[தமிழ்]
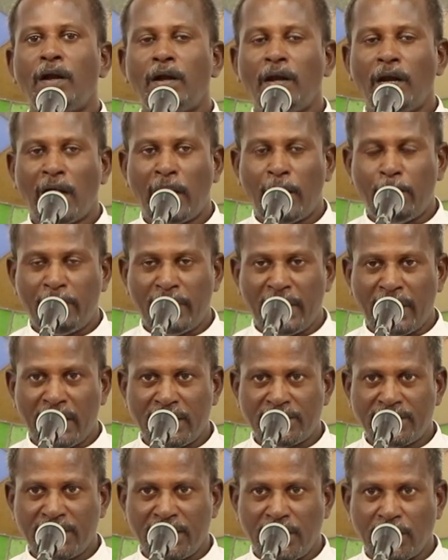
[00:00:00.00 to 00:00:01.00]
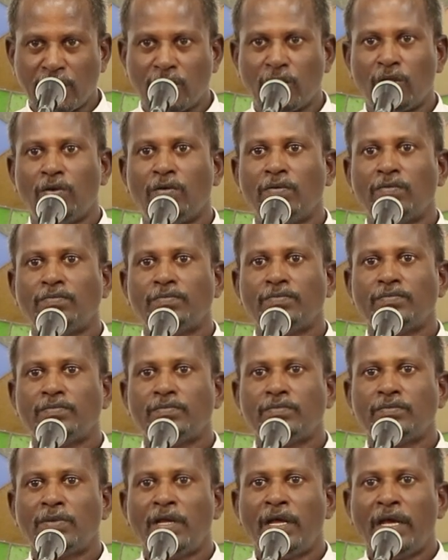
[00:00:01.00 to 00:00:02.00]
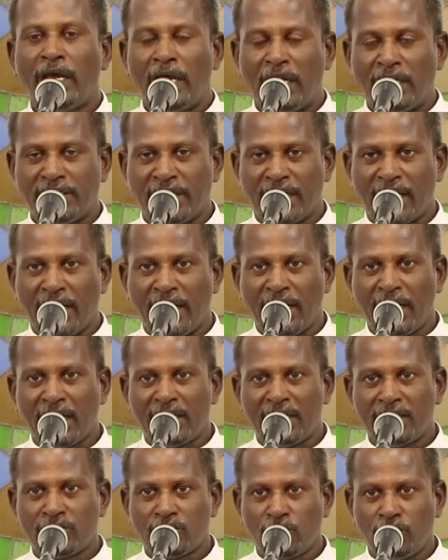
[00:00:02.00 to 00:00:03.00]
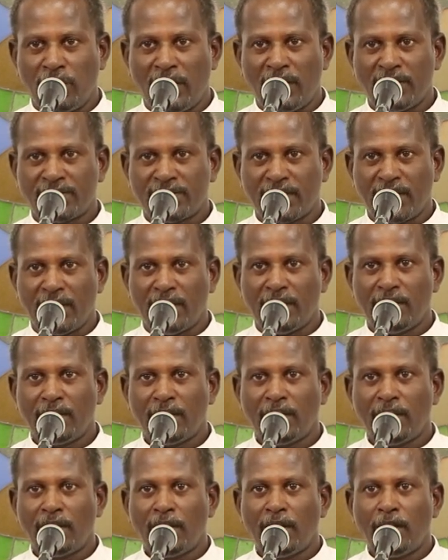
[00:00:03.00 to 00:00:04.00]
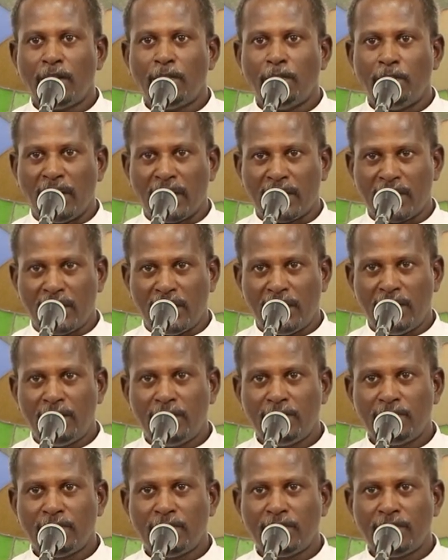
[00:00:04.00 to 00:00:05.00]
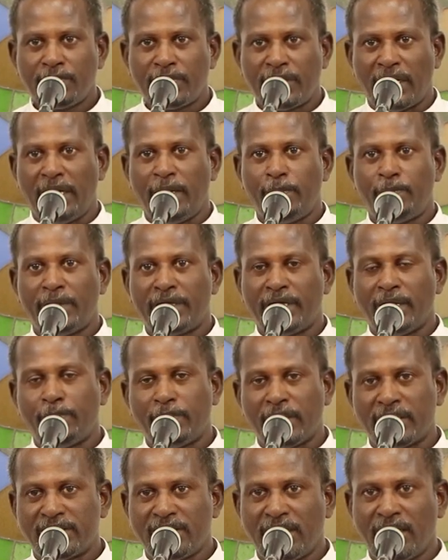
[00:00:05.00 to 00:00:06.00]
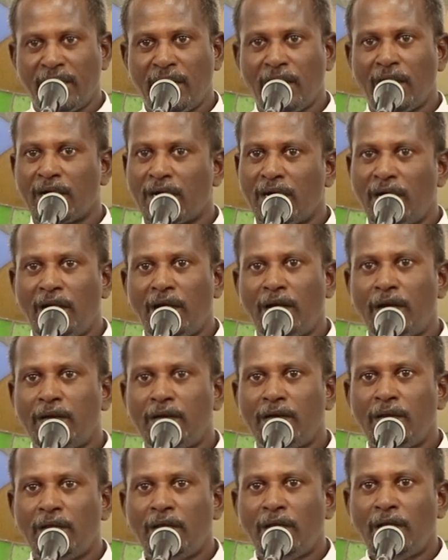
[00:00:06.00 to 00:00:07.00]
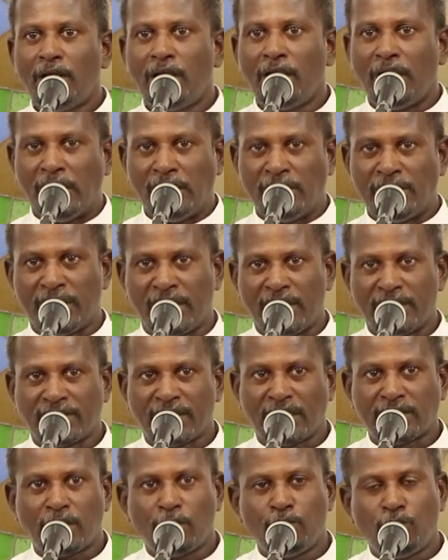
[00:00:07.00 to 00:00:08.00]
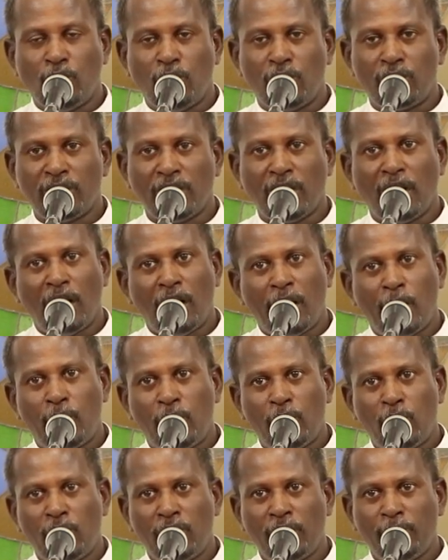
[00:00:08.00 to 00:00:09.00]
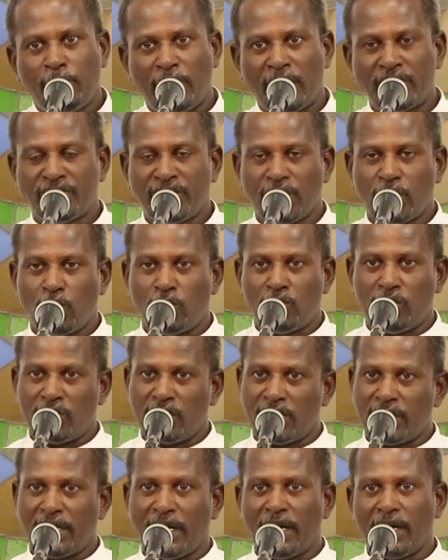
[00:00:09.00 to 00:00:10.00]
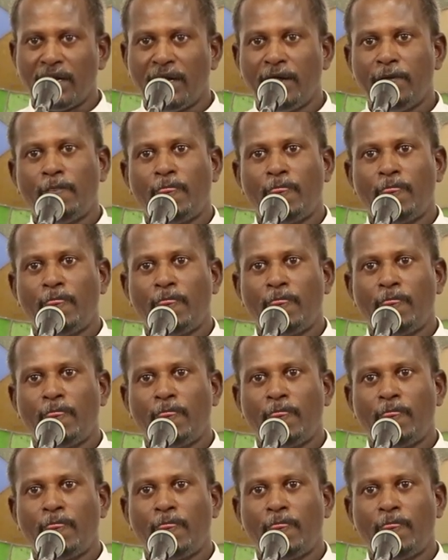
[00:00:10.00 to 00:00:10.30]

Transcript: நாம் நினச்சின்னு இருக்கிறோம் இன்றைக்கு இருக்கின்ற சுதேச மக்கள் தனிப்பட்ட பிரசங்கியார்கள்லாம் இன்றைக்கு சத்தம் போட்டு ஆவலோடு பேசி கொண்டிருக்கிறாங்க